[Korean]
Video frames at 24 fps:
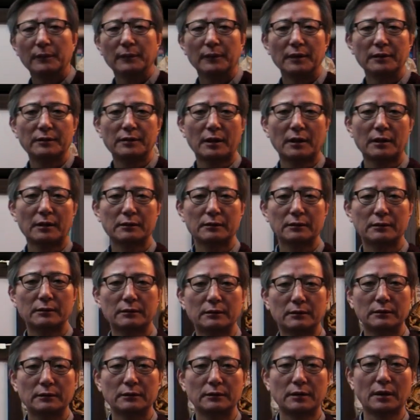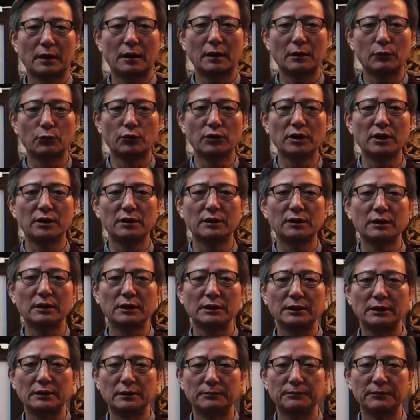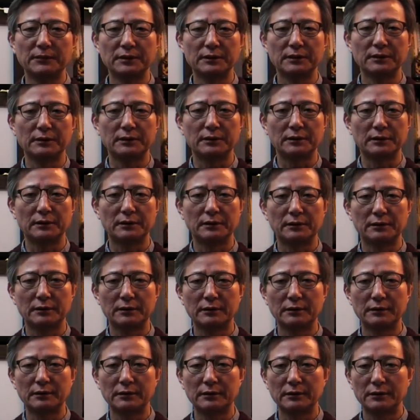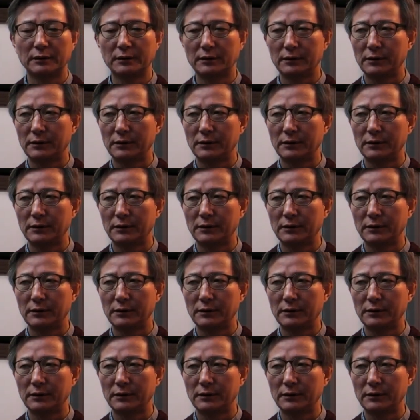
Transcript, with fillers: 이사를 이사할 운이 있는지 없는지를